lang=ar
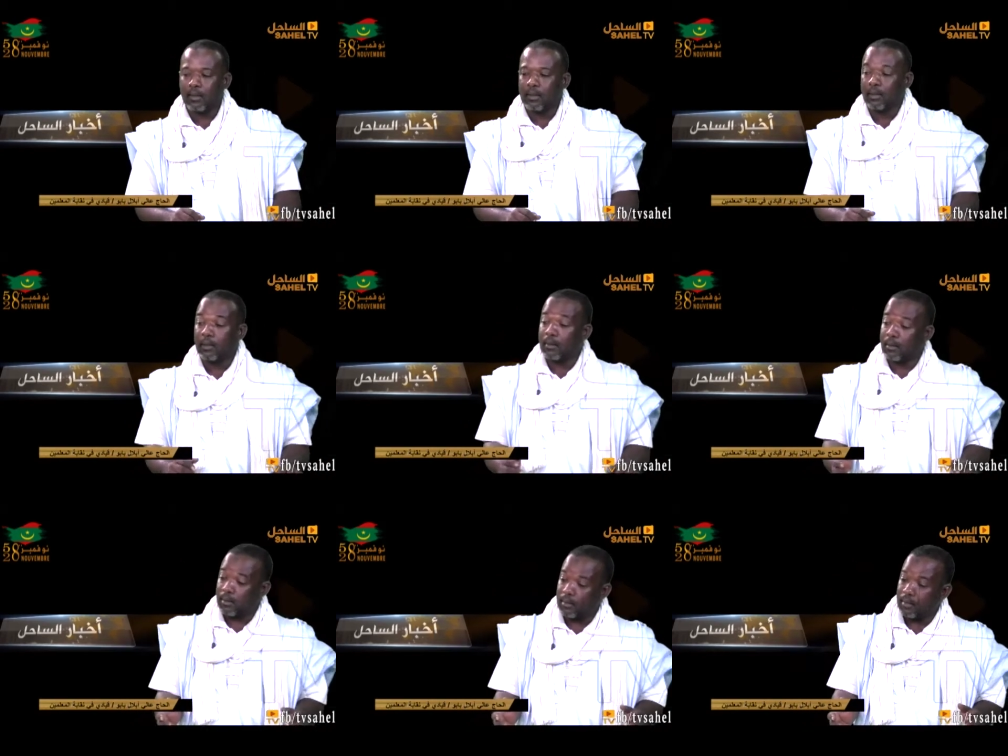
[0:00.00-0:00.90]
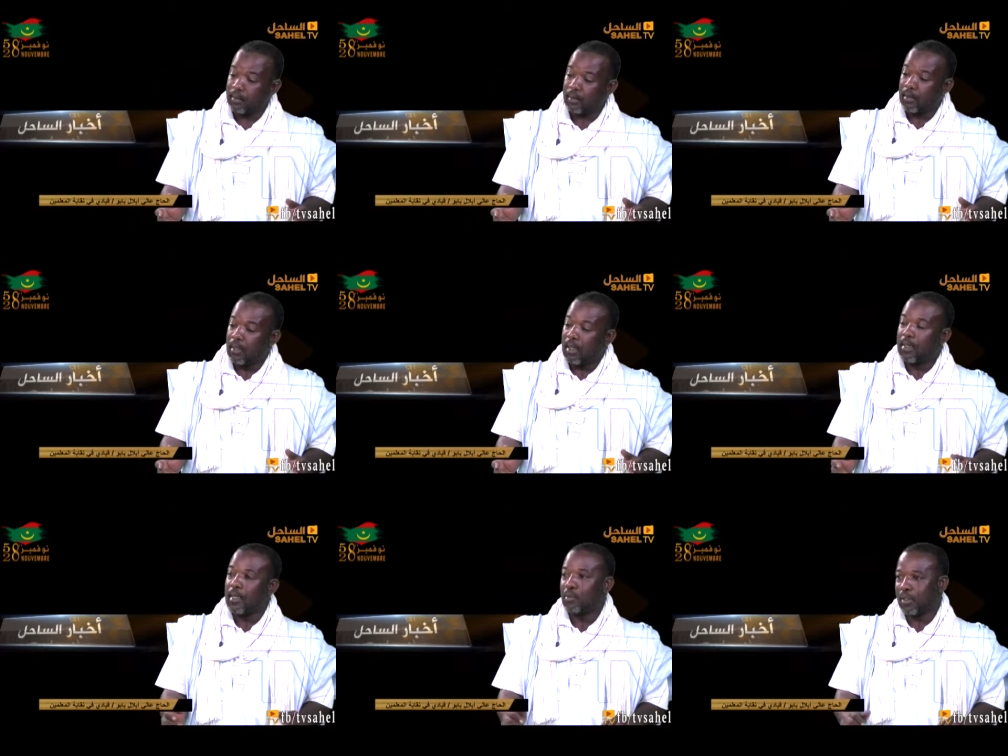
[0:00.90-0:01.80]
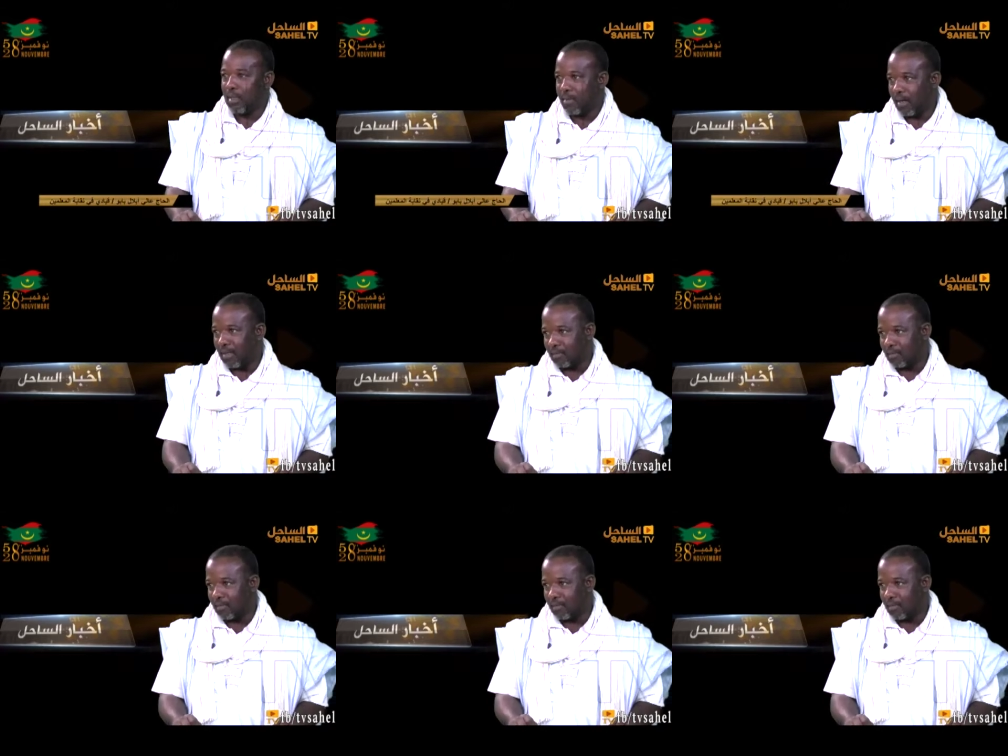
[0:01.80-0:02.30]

لأن المجتمع